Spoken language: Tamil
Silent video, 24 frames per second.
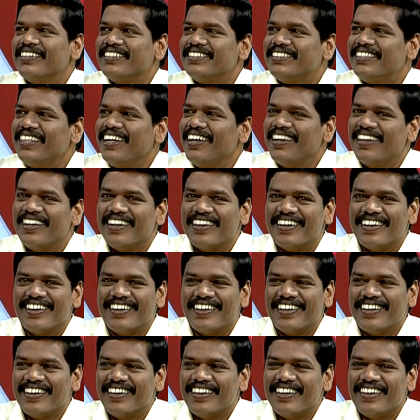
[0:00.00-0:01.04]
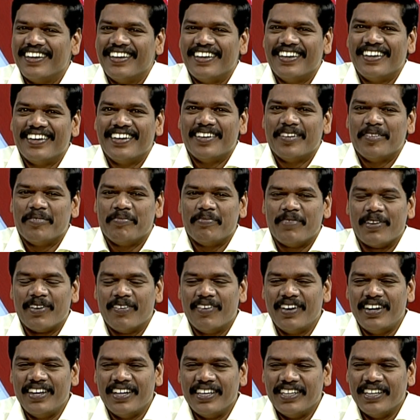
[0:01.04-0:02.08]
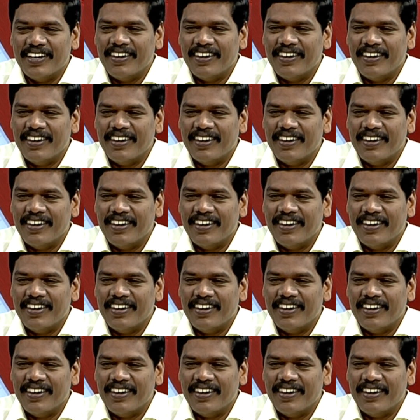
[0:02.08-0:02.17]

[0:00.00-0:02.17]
அவர் லெவல்ல இருந்து அவர் சொல்லியிருக்கார்